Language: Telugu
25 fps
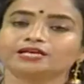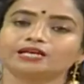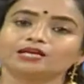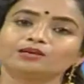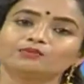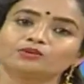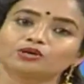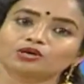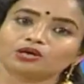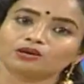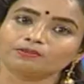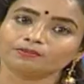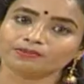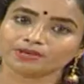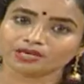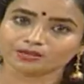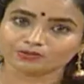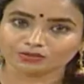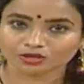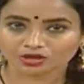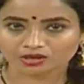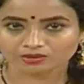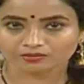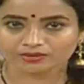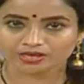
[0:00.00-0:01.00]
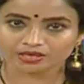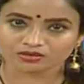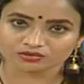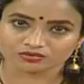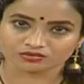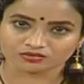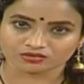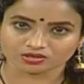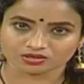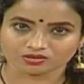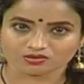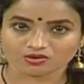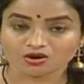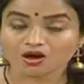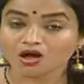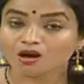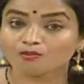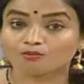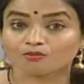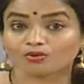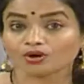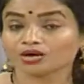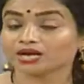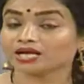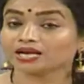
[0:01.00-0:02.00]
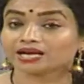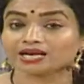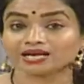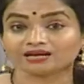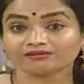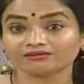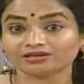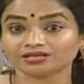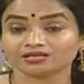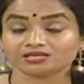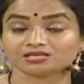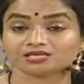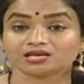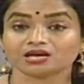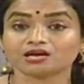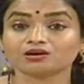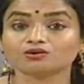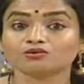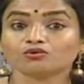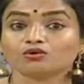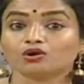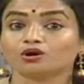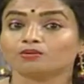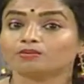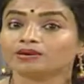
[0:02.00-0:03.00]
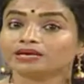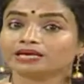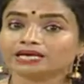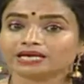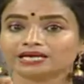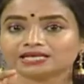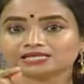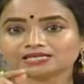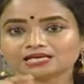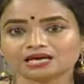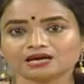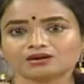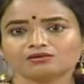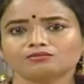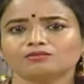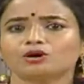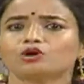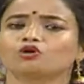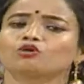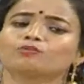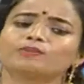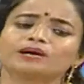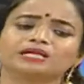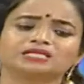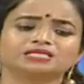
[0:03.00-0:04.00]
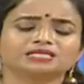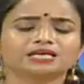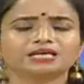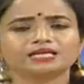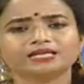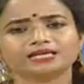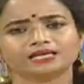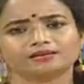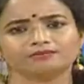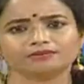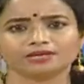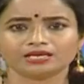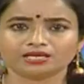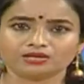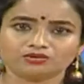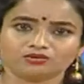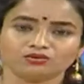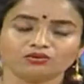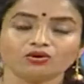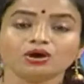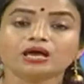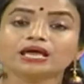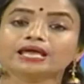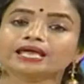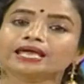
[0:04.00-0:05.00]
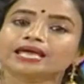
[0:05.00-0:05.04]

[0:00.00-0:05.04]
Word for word: ఎడమొఖం పెడమొఖం పెట్టుకుంటారు మొన్న రేవంత్ సారు కోమటిరెడ్డి సారు మాకు పంచాయతీ ఏం లేదు